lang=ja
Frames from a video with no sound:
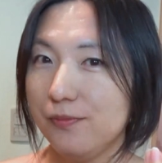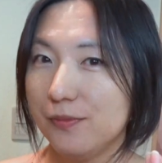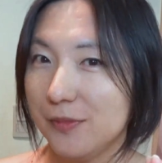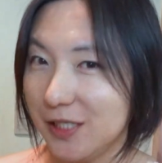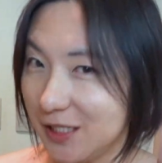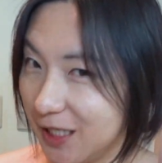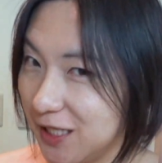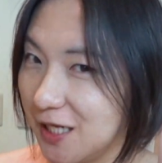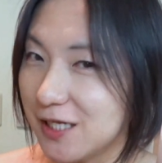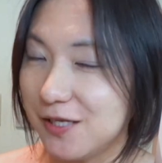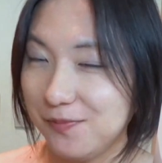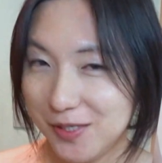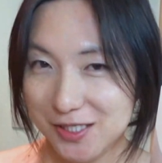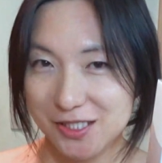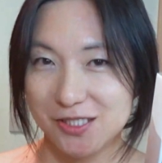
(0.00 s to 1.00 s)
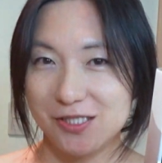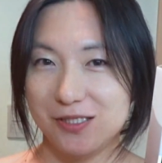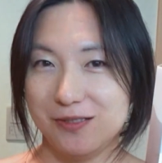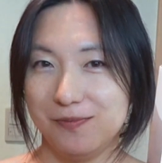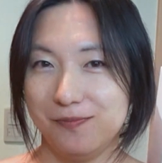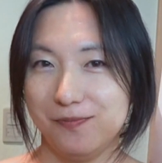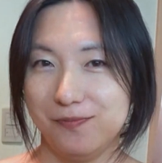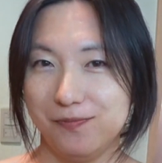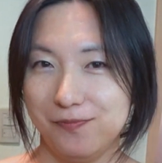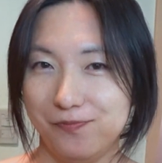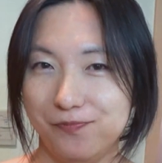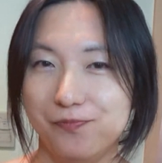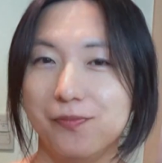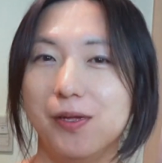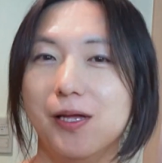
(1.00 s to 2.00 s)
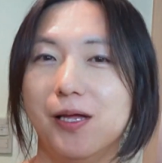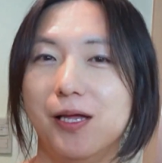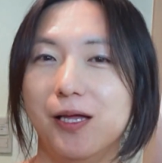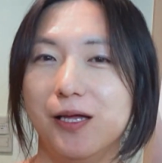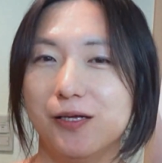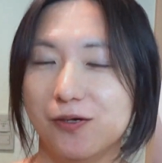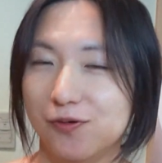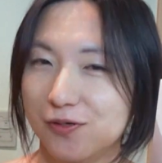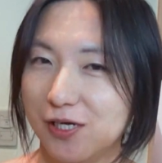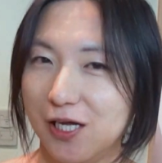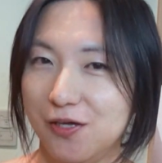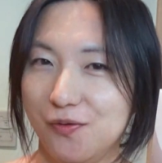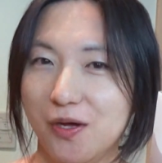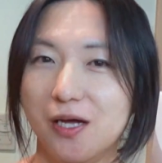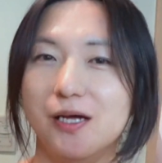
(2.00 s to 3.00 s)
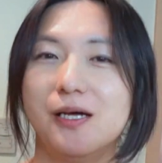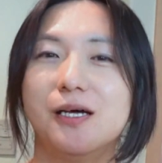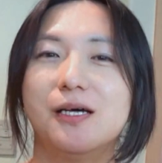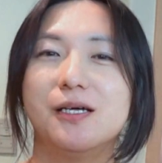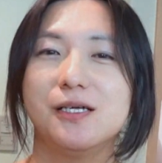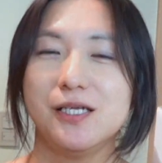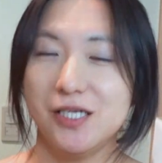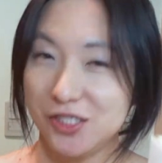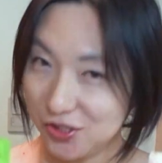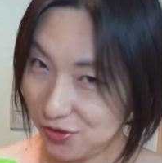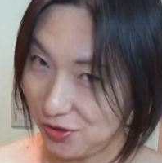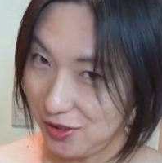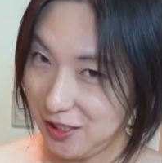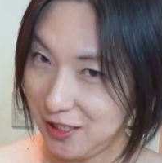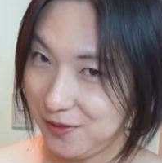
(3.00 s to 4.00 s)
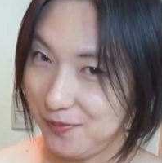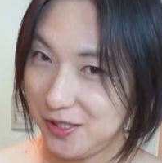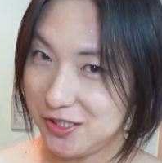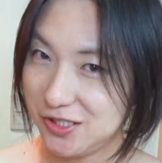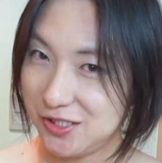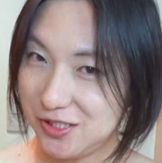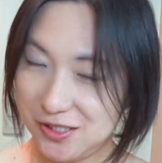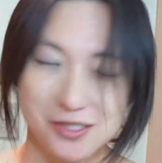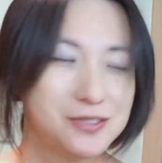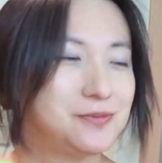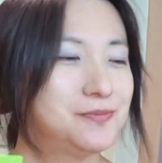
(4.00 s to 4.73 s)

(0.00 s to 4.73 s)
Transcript: いただきます。今回は以上となります。